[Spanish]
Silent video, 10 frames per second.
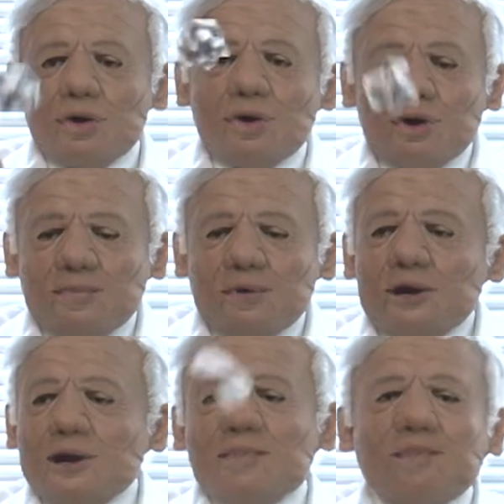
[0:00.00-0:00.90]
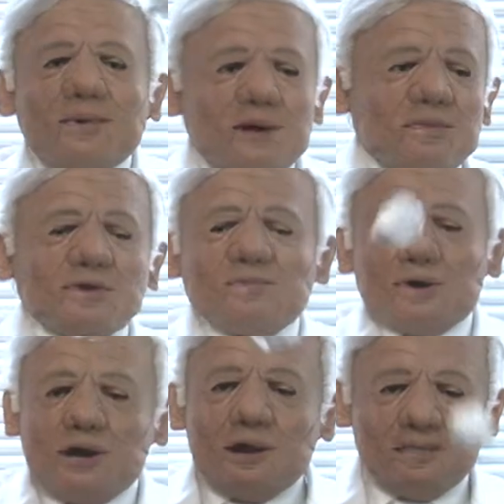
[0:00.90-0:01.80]
Colombia, vamos
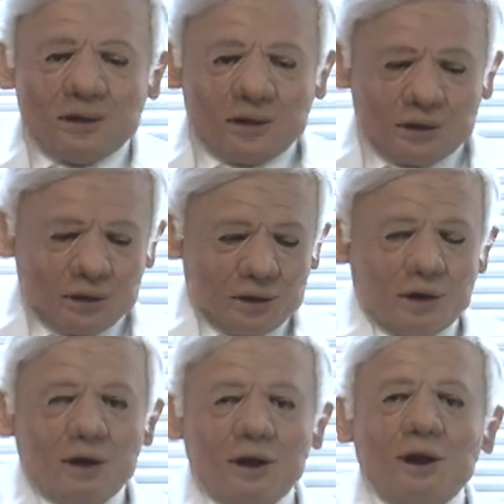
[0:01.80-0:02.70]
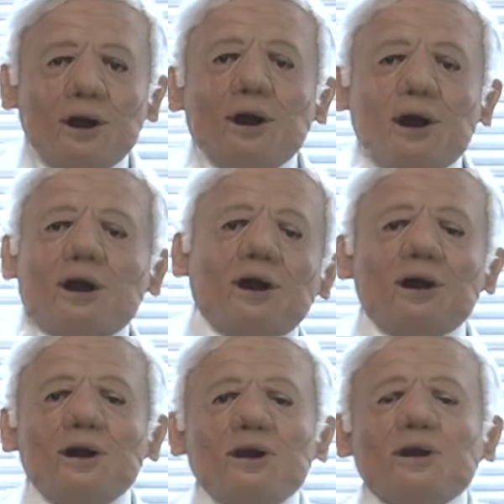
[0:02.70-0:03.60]
por la paz. Ah,
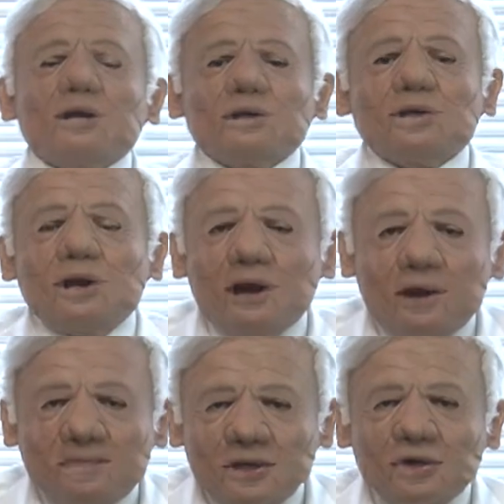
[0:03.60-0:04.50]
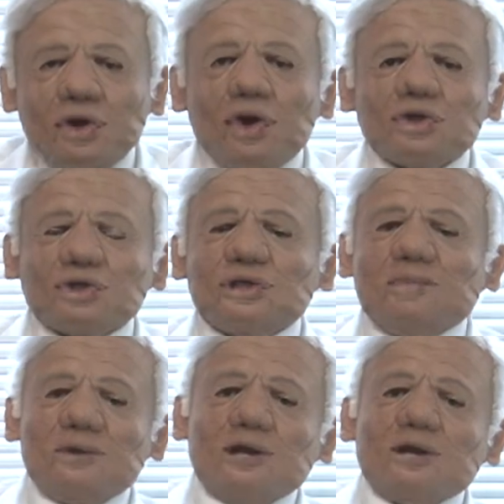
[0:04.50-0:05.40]
picos y
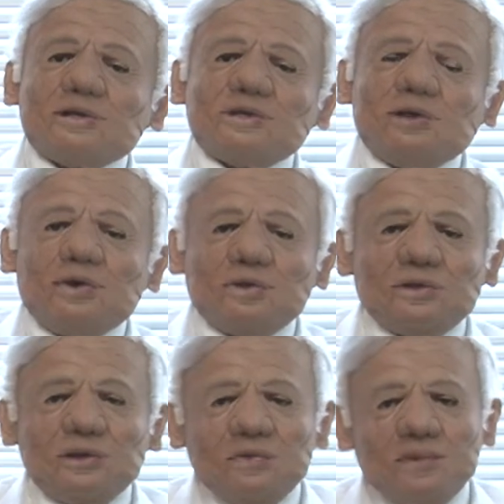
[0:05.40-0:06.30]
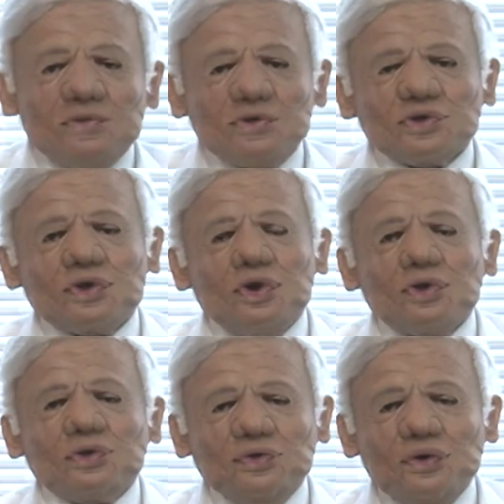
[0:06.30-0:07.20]
amigas, y continuamos con
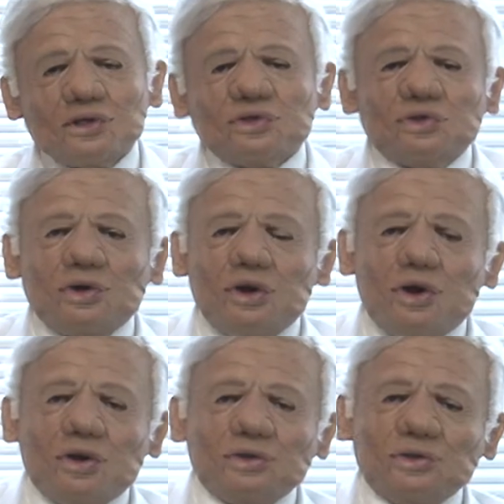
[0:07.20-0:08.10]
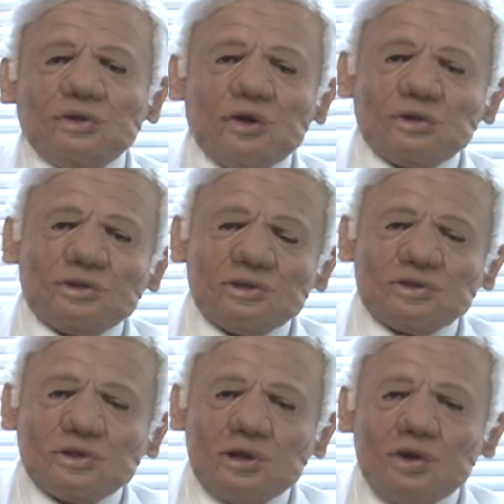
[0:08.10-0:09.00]
nuestro
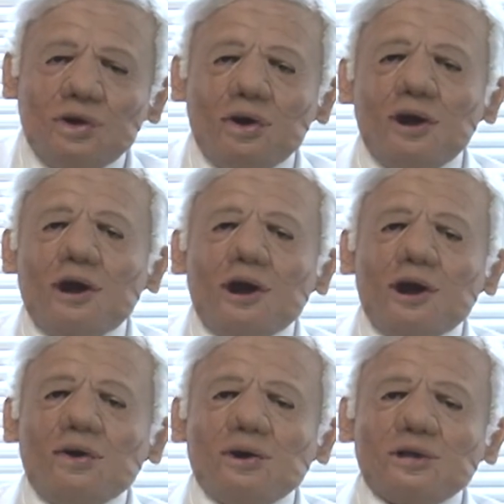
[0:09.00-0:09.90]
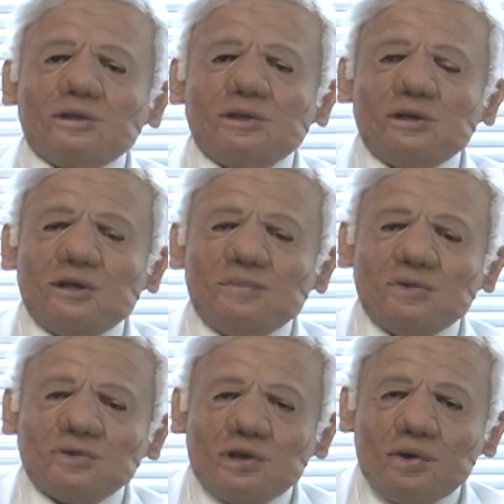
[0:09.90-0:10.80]
noticiero. Ahora
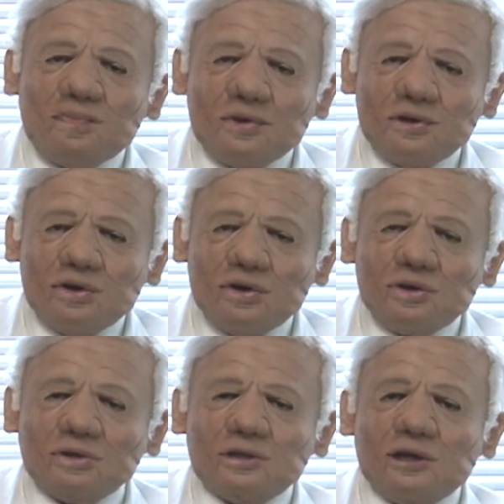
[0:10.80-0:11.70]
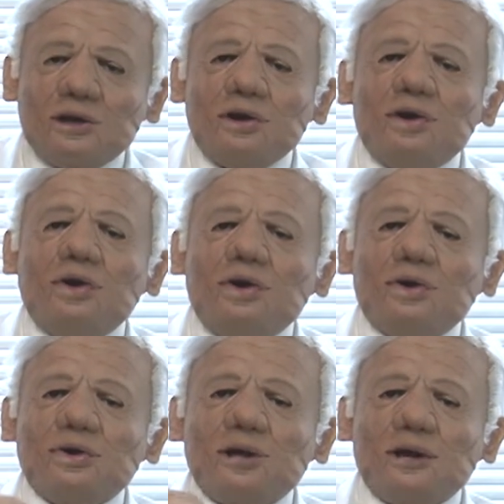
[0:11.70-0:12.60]
tenemos la opinión del
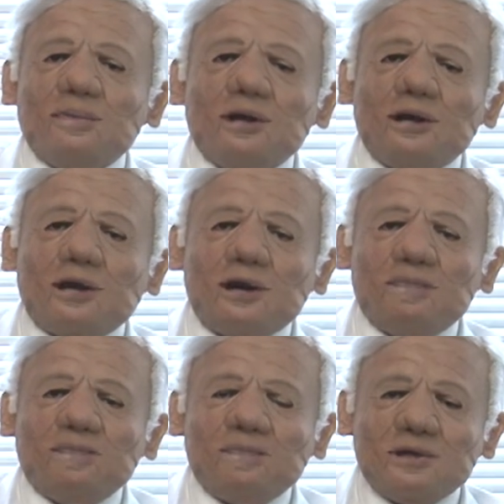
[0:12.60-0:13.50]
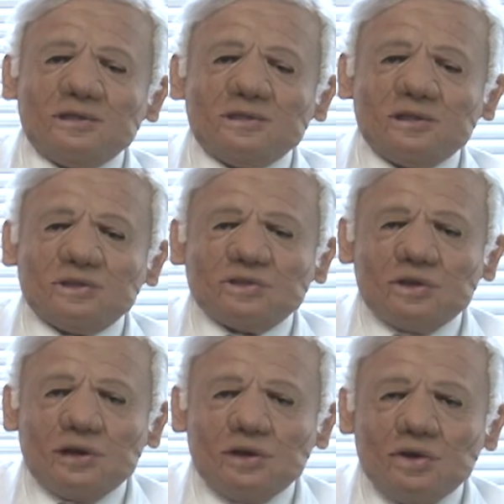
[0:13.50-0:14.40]
honorable Campeche
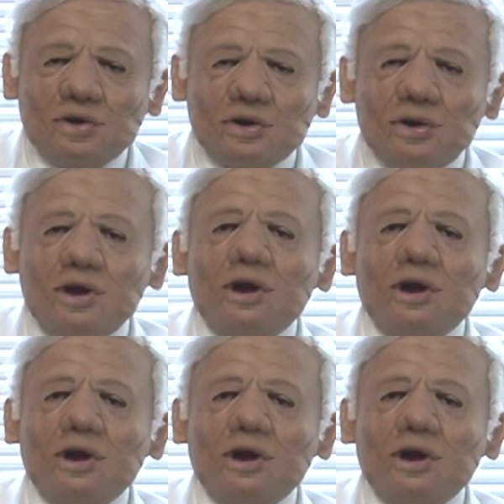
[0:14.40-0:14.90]
celador